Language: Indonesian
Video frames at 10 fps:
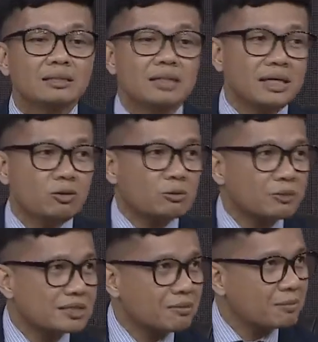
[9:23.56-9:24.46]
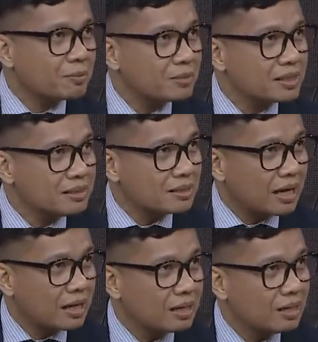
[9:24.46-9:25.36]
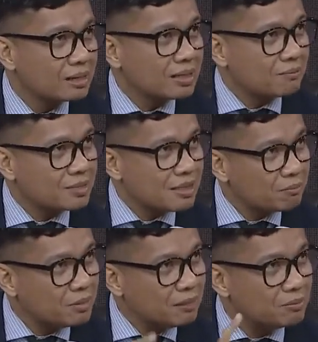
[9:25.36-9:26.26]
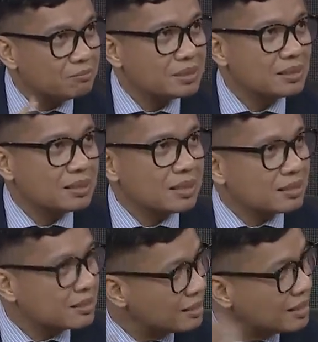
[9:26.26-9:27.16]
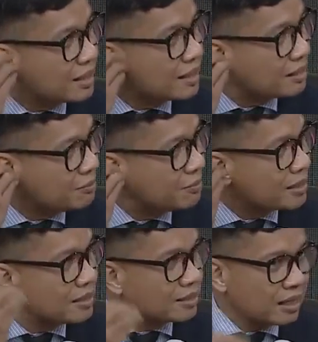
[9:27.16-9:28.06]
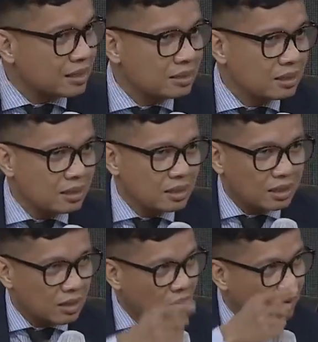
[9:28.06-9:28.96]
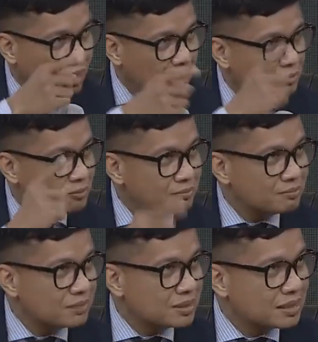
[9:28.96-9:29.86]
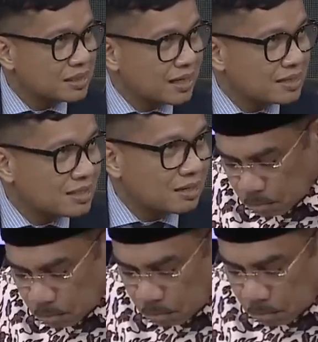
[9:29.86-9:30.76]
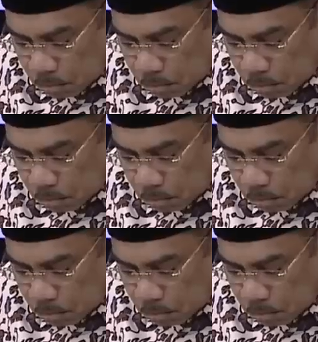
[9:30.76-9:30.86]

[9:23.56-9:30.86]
tidur bersama pemerintah, tapi sambil membisikkan ke telinganya pemerintah. Kalau kamu mencederai Islam, saya